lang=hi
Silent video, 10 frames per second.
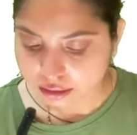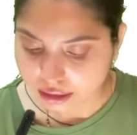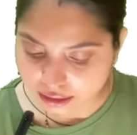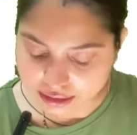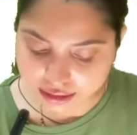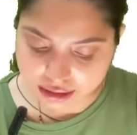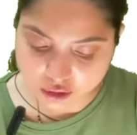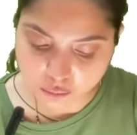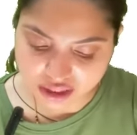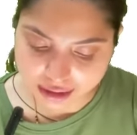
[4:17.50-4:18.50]
द डिस्क इज
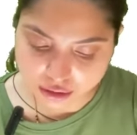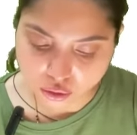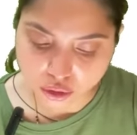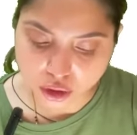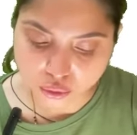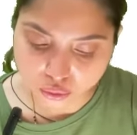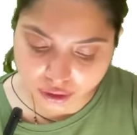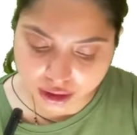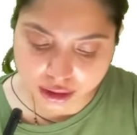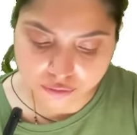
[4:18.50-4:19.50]
प्लेस्ड ऑन
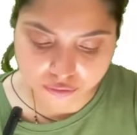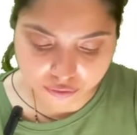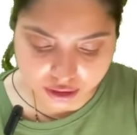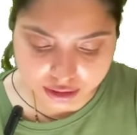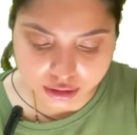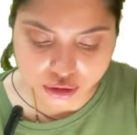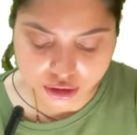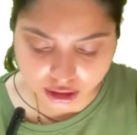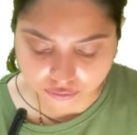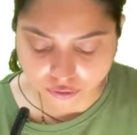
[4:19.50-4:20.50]
क्विकर फ्रीजर
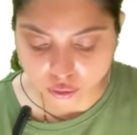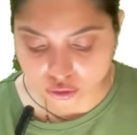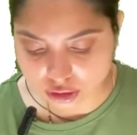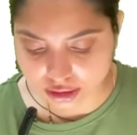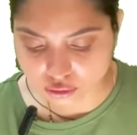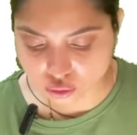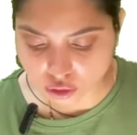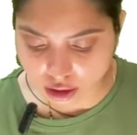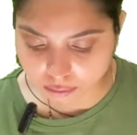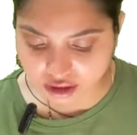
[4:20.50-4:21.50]
शेल्फ उस डिस्क को
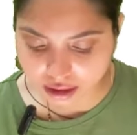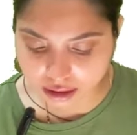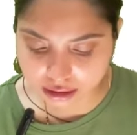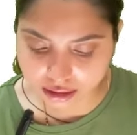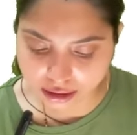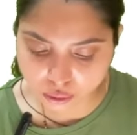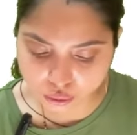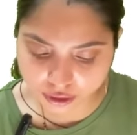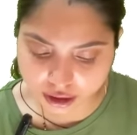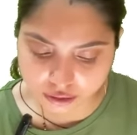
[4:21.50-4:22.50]
हम क्या करते हैं
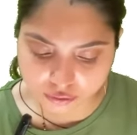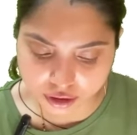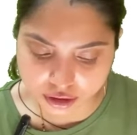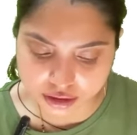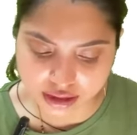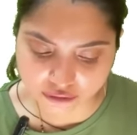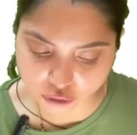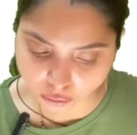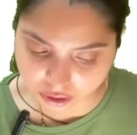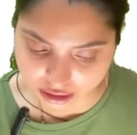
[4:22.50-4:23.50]
क्विकर फ्रीजर शेल्फ
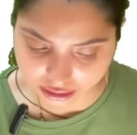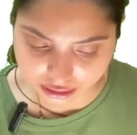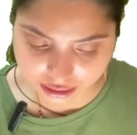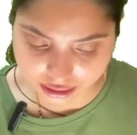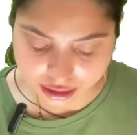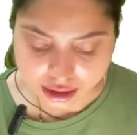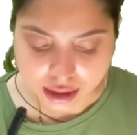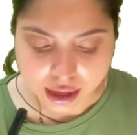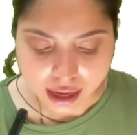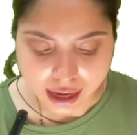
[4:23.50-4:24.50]
के ऊपर रखते हैं
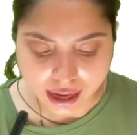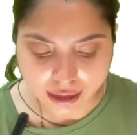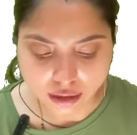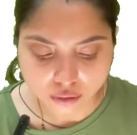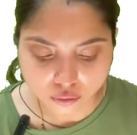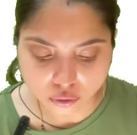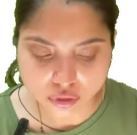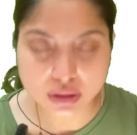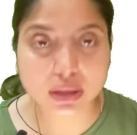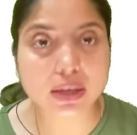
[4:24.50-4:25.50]
एंड
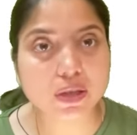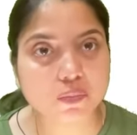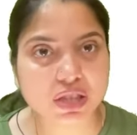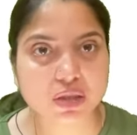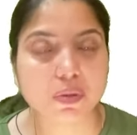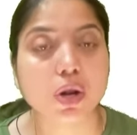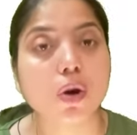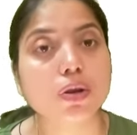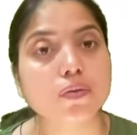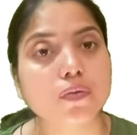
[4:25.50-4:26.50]
फ्रोजन द स्पेसिमेन
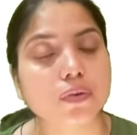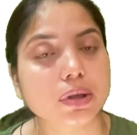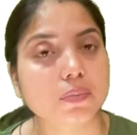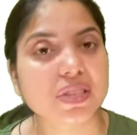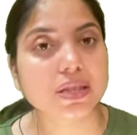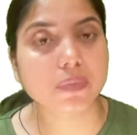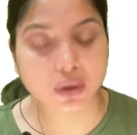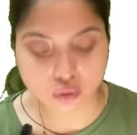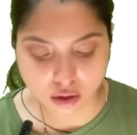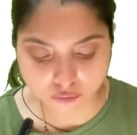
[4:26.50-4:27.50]
और स्पेसिमेन
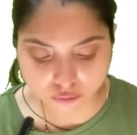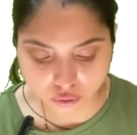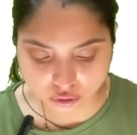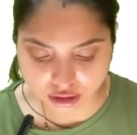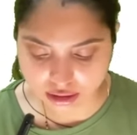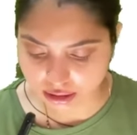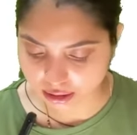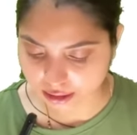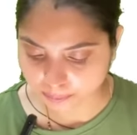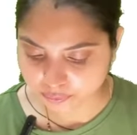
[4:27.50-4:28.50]
को हम फ्रोजन
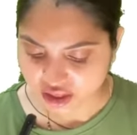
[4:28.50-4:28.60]
करते हैं